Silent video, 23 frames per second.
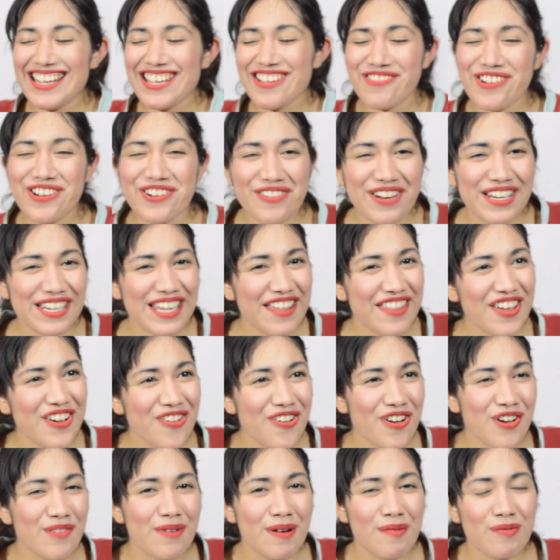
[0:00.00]
Y bueno, el día de
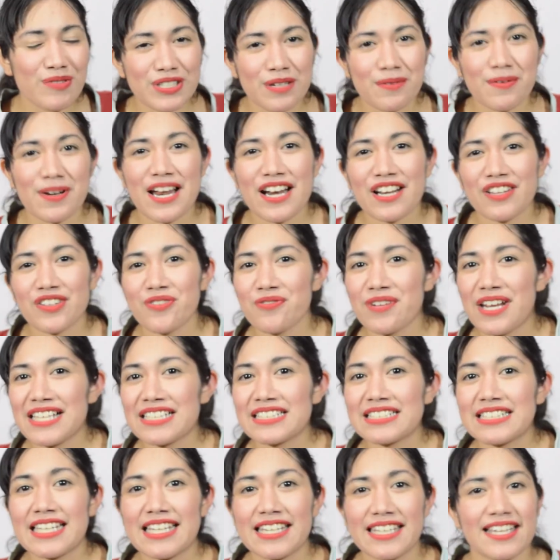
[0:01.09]
hoy vamos a hablar de una
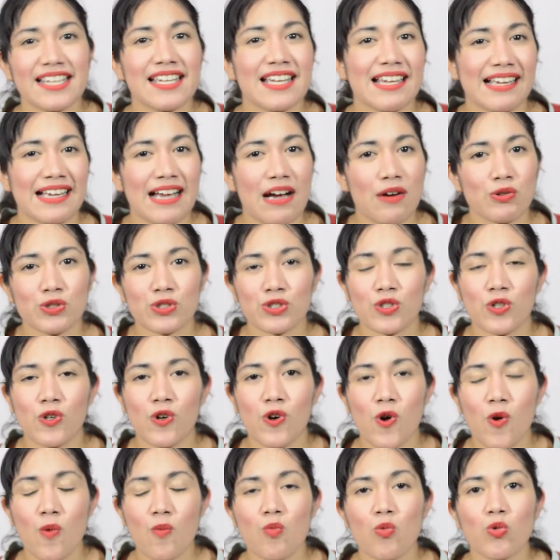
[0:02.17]
serie que
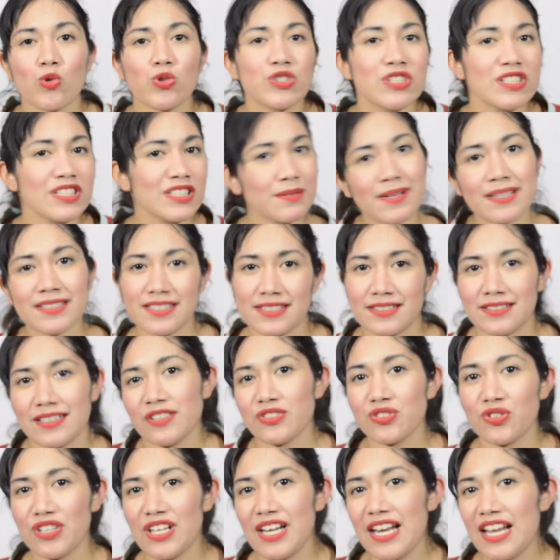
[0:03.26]
causó muchísima
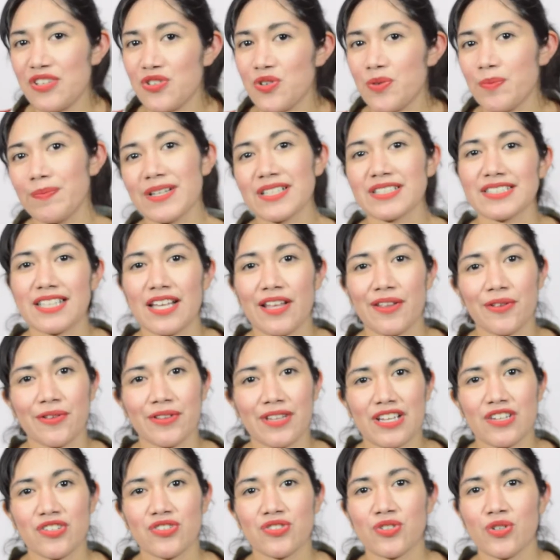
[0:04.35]
sensación el año pasado.
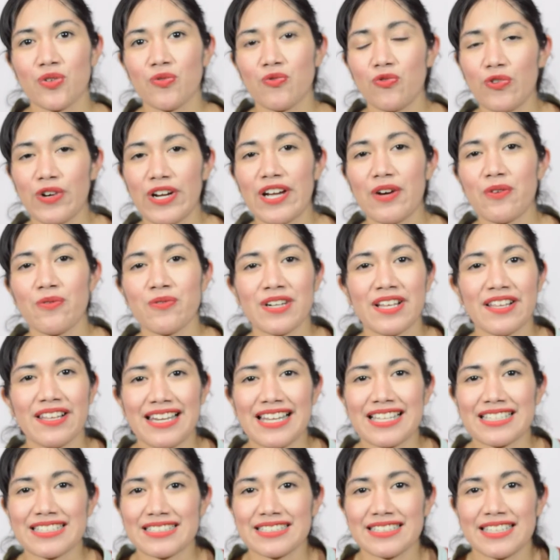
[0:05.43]
De hecho, fue una de
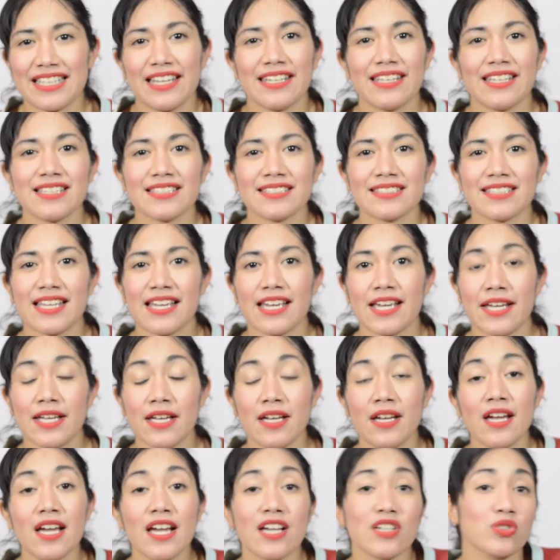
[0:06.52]
las series que
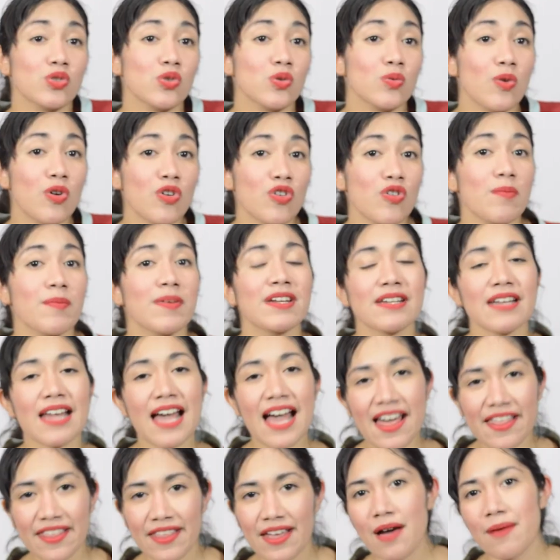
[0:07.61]
estuvo
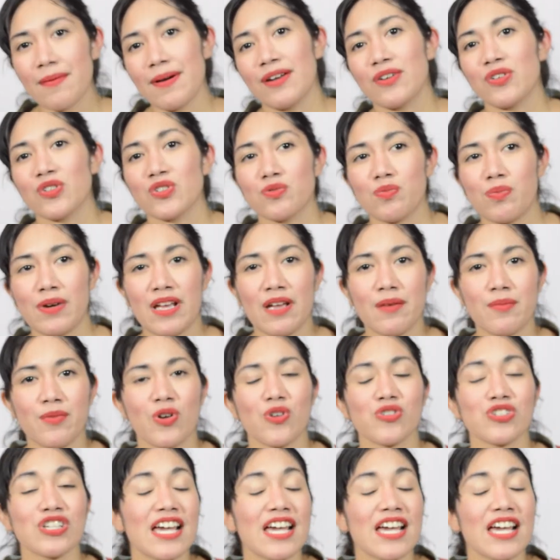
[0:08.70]
nominada a varios premios.